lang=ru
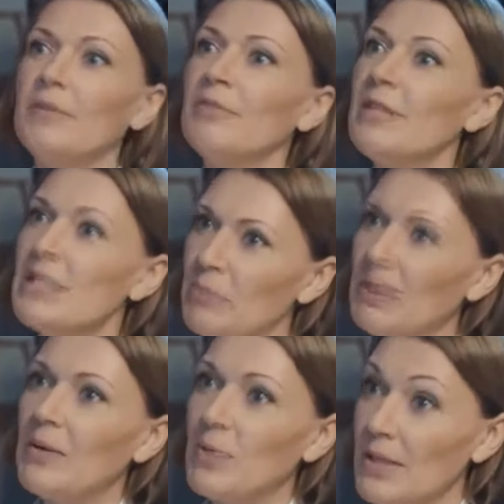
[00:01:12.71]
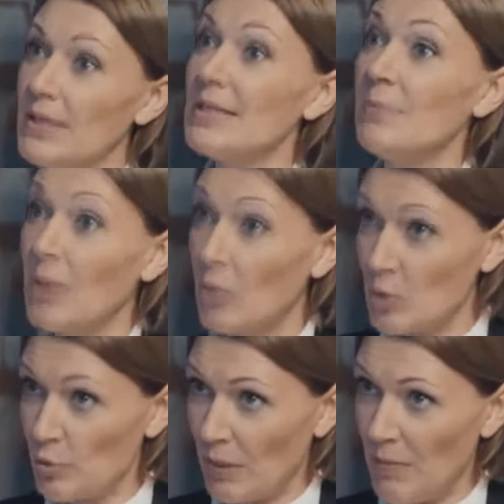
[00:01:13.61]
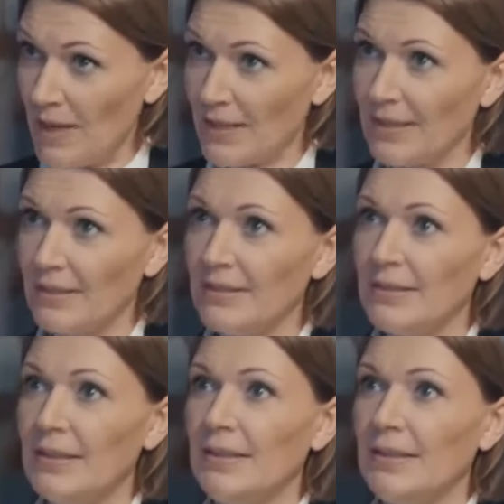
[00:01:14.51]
Вниз по дороге есть неплохой супермаркет.